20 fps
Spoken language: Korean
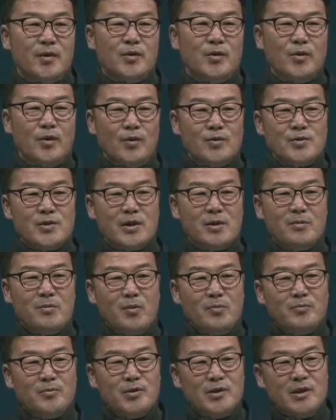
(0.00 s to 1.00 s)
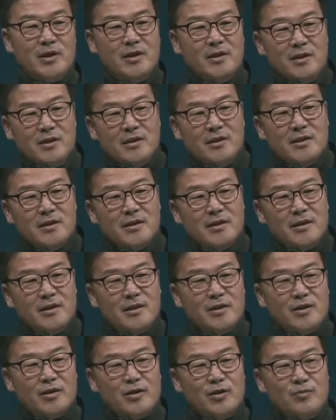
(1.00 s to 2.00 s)
그리고 어저께 본문이
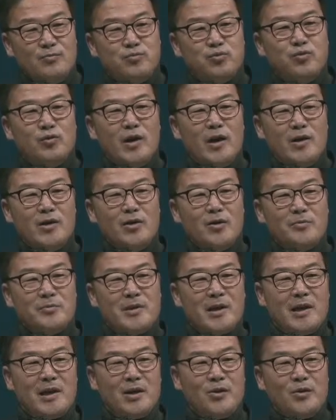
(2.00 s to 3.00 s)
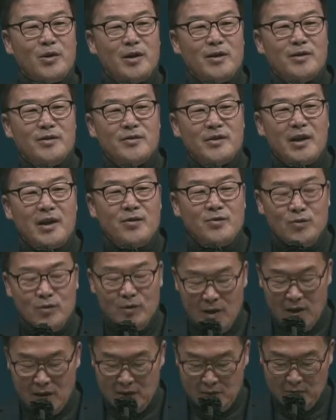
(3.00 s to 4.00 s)
그 부활이 없다라고 하는
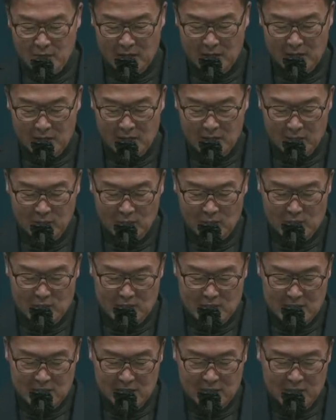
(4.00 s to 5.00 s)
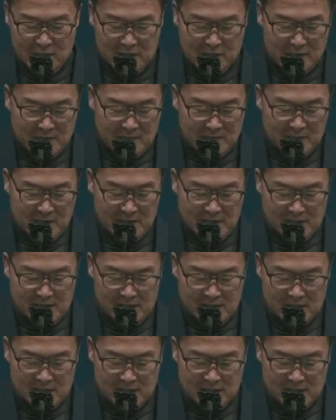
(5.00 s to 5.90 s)
사두개인과의 논쟁이었습니다.